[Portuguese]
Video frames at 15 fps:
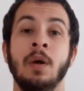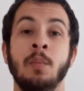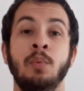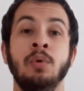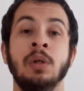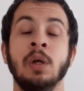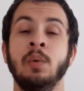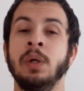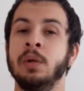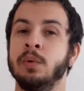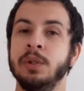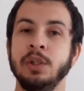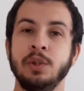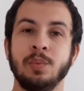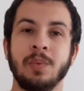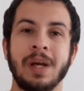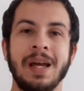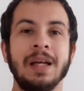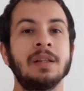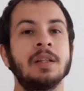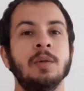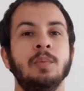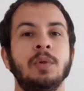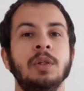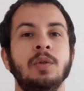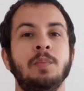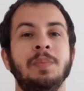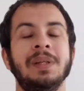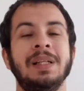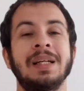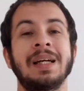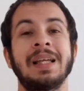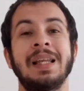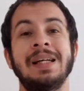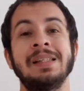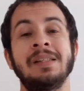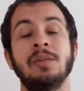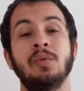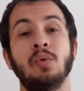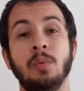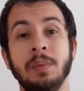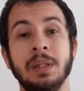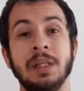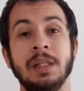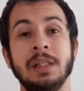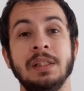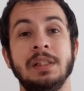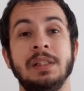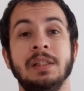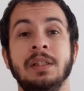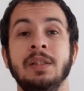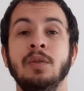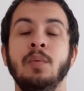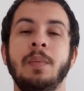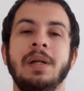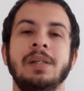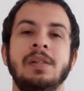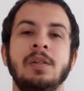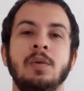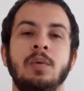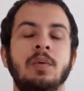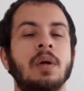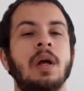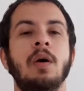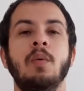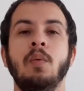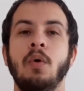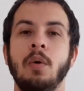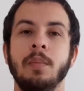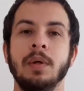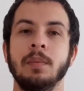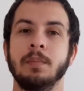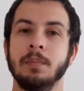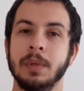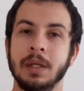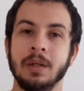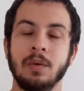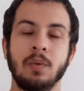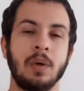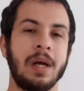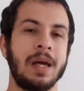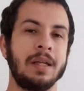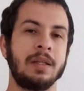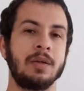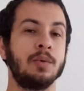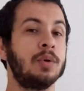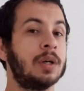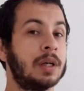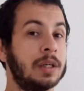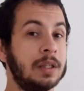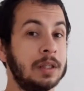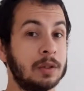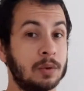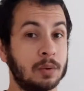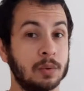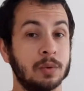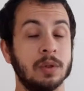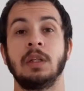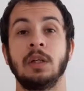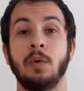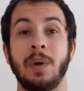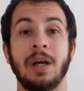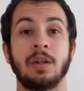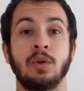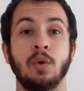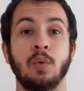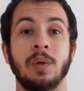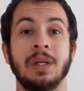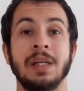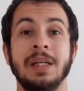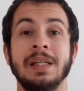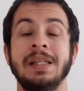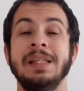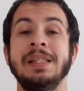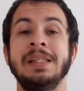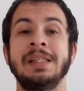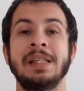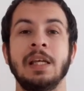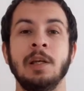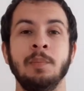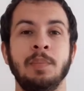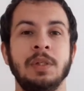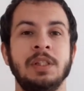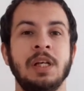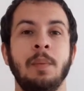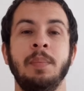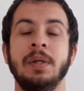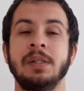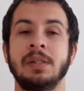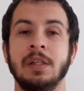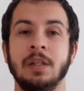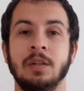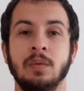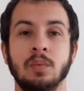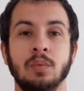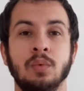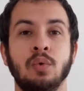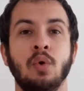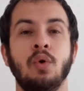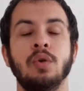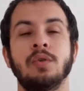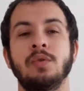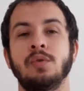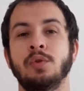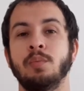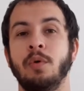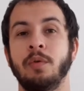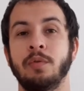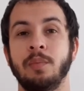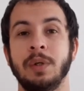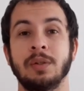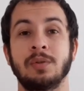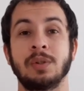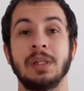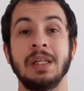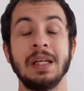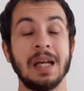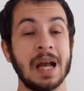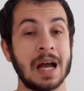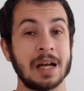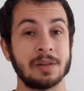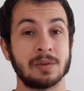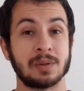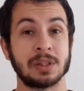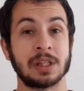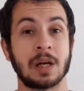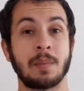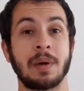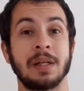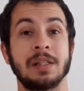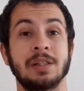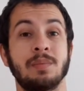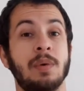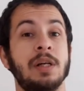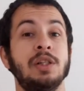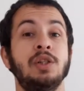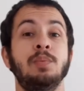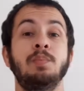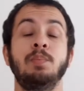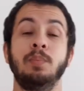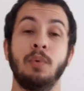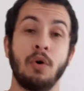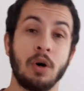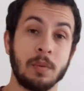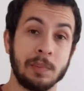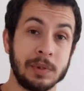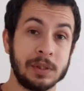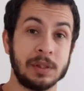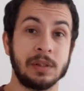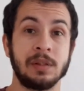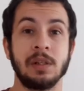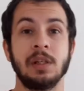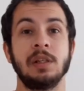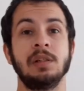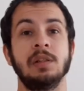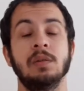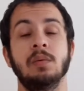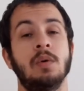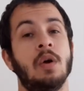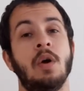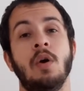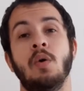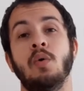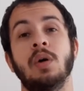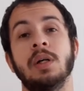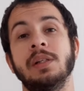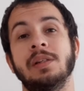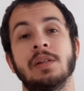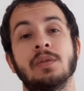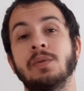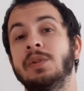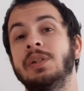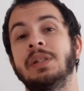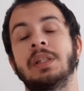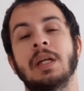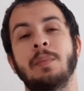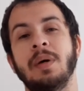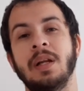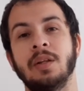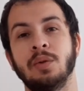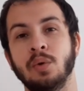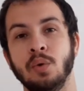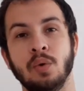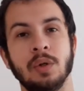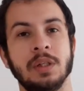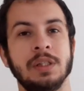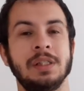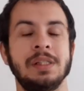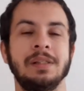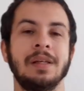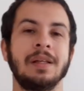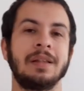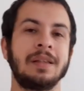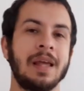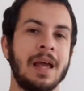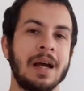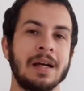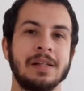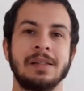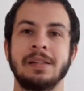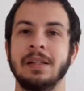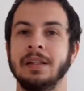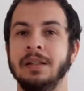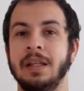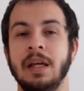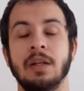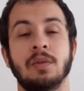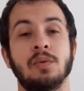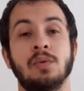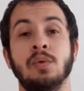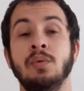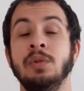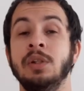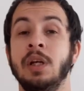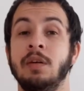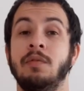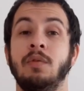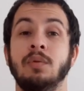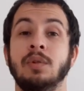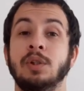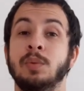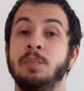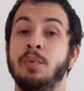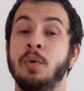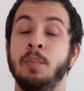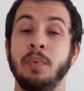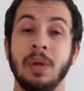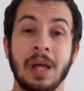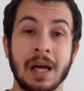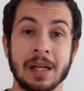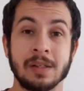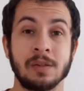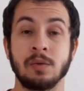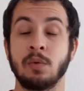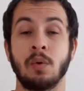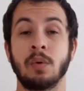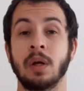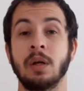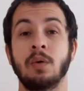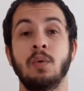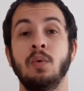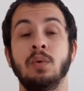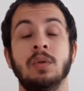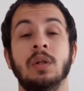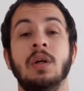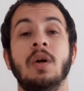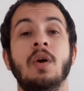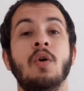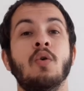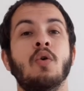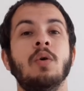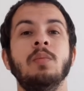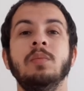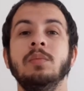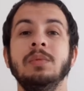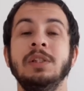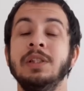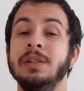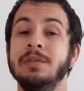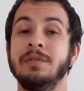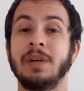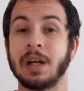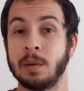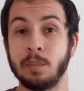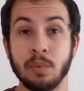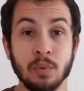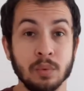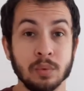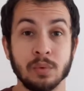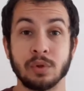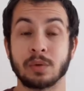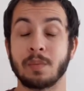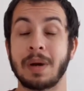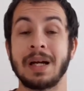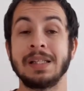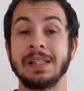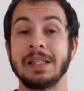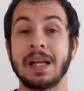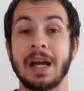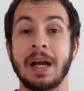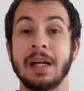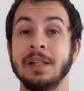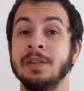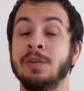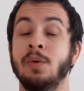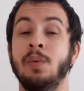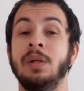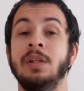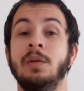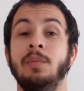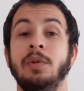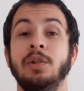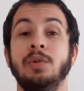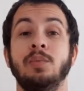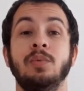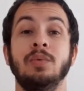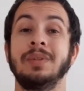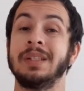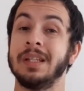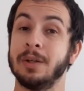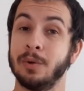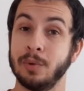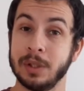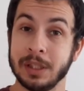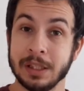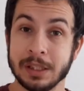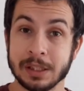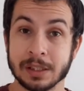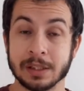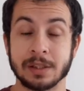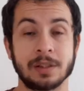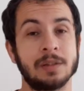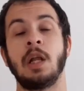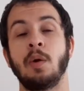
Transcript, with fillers: Porque o heroísmo é atribuído pela classe dominante, que no Brasil é o homem branco, hétero, rico. Não é à toa que sempre te apresentam todos os movimentos ligados às camadas mais pobres, sejam organizações de trabalhadores sem terras, sem tetos ou de revoltas populares e qualquer outra, como de vagabundos, marginais ou até mesmo terroristas.